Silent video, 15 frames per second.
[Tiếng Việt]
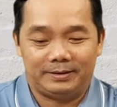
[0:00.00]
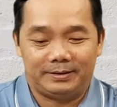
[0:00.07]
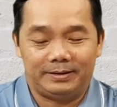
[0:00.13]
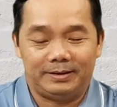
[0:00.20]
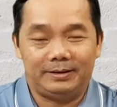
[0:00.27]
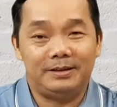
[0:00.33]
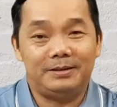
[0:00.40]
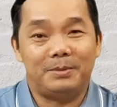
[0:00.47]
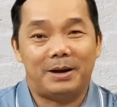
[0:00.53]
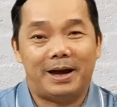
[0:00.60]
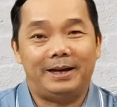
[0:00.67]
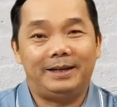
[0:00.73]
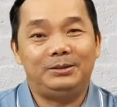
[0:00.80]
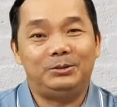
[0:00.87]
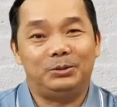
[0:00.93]
Đến thứ
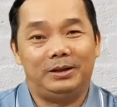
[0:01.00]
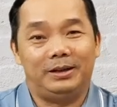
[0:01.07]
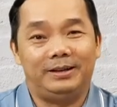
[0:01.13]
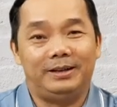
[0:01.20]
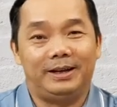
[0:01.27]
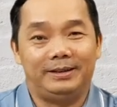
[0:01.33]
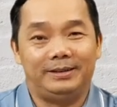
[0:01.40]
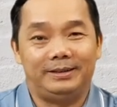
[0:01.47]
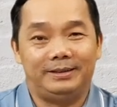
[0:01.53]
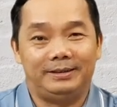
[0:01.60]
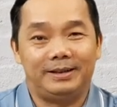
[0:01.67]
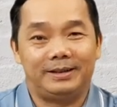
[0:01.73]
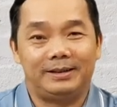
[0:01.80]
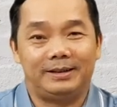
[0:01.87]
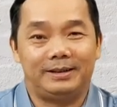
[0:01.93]
Bảy tuần lễ này thì
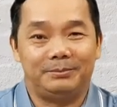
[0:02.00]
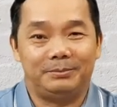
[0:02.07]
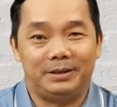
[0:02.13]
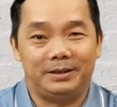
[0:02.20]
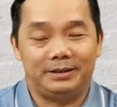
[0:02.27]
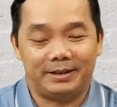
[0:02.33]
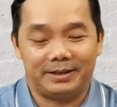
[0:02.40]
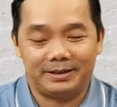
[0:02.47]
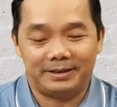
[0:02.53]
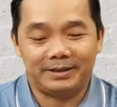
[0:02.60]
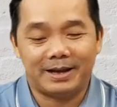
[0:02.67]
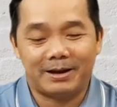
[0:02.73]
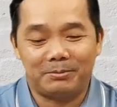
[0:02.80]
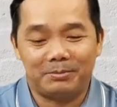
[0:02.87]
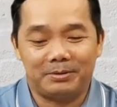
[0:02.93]
chắc là mình sẽ
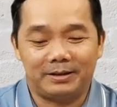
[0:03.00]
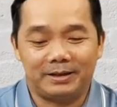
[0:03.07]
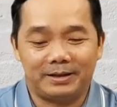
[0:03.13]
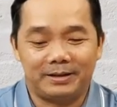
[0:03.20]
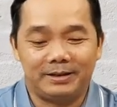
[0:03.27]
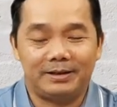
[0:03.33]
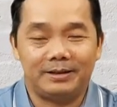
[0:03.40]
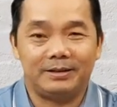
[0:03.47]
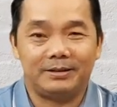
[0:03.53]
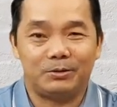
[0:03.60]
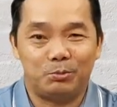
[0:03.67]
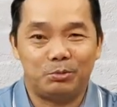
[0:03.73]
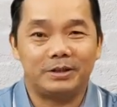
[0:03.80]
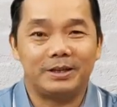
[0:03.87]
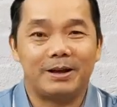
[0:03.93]
xong cái
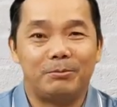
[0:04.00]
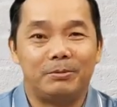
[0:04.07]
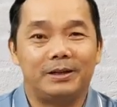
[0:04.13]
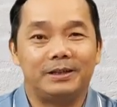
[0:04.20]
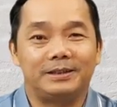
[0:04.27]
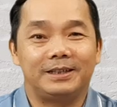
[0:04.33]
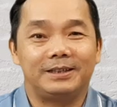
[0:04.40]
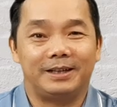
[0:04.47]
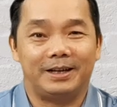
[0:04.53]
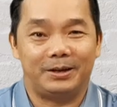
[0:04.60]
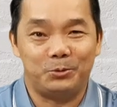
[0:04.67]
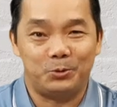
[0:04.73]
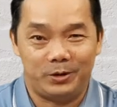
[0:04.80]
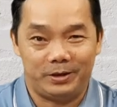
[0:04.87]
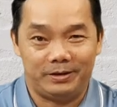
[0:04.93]
sách Khải
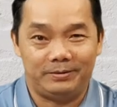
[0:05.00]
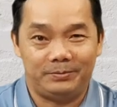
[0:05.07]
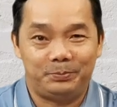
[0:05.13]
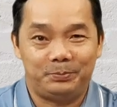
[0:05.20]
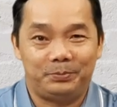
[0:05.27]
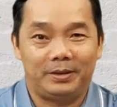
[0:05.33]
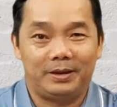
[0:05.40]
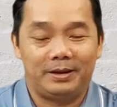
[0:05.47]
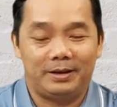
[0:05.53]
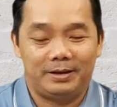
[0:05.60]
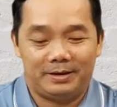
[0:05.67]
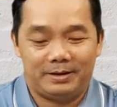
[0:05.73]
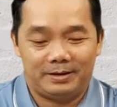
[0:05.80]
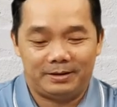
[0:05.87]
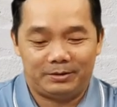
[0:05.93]
Huyền.
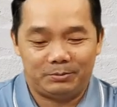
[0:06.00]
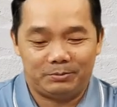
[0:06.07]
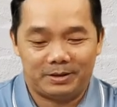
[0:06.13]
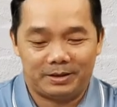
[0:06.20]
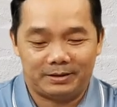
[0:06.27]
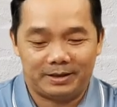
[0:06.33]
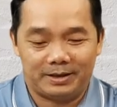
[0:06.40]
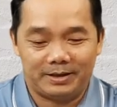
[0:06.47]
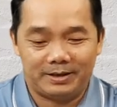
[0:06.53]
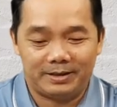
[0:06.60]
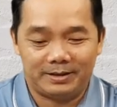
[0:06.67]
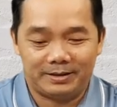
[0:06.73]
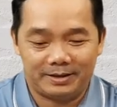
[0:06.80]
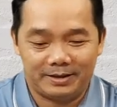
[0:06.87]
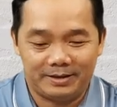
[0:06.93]
Chúng ta
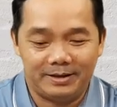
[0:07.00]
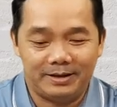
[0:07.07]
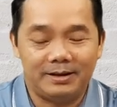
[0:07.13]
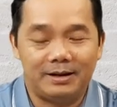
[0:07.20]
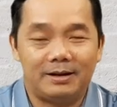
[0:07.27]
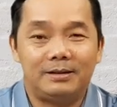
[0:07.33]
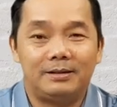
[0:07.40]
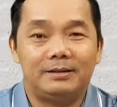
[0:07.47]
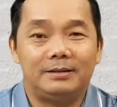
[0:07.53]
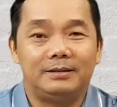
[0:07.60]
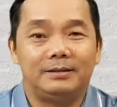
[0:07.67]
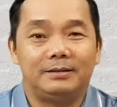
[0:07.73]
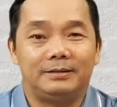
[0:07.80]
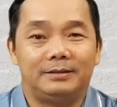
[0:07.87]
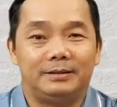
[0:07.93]
sẽ đi đến đó.
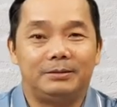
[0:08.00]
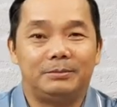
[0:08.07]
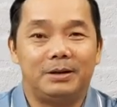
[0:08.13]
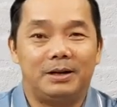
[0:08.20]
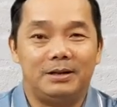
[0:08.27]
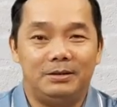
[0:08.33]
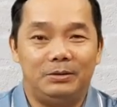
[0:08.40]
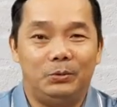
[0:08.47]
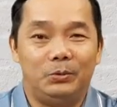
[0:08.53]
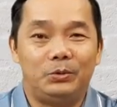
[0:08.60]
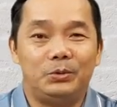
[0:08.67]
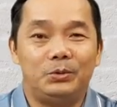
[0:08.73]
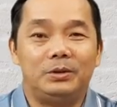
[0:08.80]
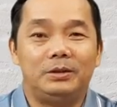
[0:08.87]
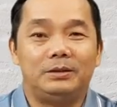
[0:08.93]
Trong ơn của
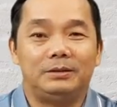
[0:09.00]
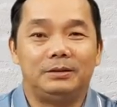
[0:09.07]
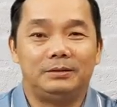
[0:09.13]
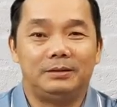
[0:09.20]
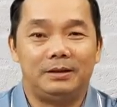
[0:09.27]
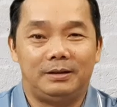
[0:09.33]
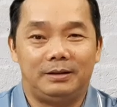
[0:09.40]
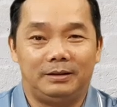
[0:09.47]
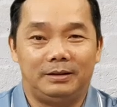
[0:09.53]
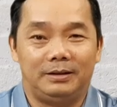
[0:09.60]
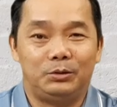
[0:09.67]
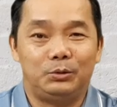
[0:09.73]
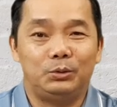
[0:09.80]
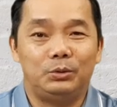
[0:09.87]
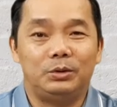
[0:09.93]
Chúa, tôi tin là
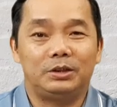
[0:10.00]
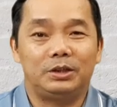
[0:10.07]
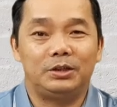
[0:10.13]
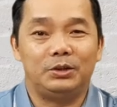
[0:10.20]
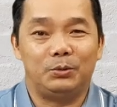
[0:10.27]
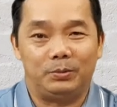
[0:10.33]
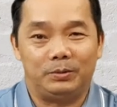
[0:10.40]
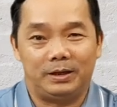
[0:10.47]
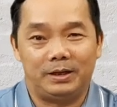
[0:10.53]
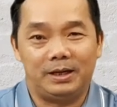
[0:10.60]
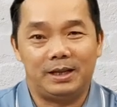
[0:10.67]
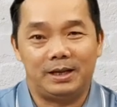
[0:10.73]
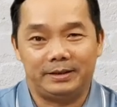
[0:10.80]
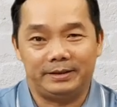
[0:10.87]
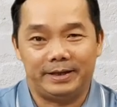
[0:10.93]
Chúa sẽ dùng những
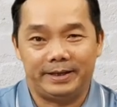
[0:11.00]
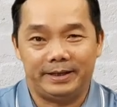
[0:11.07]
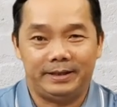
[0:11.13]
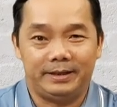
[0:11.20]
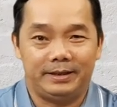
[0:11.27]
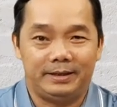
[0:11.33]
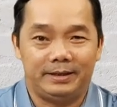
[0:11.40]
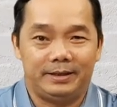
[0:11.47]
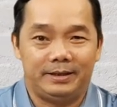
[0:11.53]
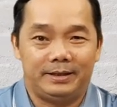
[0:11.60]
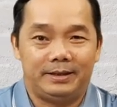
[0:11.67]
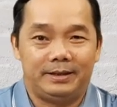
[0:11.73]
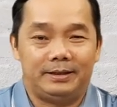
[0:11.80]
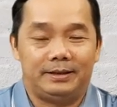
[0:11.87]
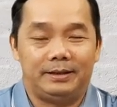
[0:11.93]
cái lời này
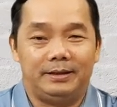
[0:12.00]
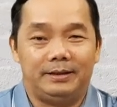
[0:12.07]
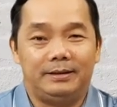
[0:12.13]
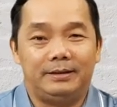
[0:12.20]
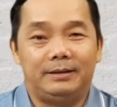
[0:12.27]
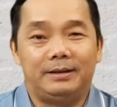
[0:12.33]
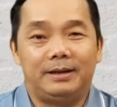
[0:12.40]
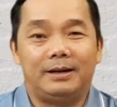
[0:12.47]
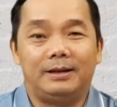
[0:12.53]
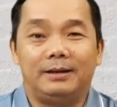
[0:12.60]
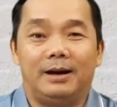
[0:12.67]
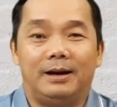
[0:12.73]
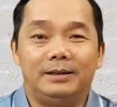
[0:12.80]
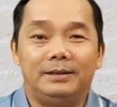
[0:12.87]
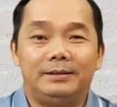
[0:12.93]
để nâng
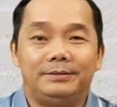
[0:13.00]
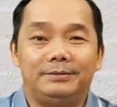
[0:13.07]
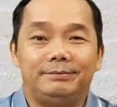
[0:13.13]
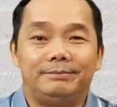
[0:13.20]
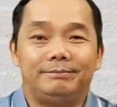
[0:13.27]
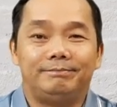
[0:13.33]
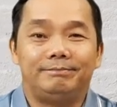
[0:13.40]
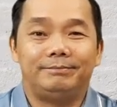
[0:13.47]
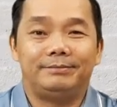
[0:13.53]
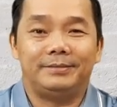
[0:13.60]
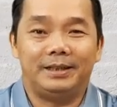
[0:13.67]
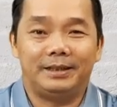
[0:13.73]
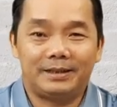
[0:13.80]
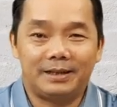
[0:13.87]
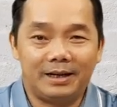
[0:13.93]
đỡ,
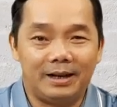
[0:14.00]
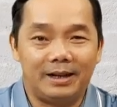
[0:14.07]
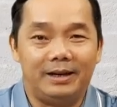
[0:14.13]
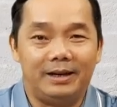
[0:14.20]
để khích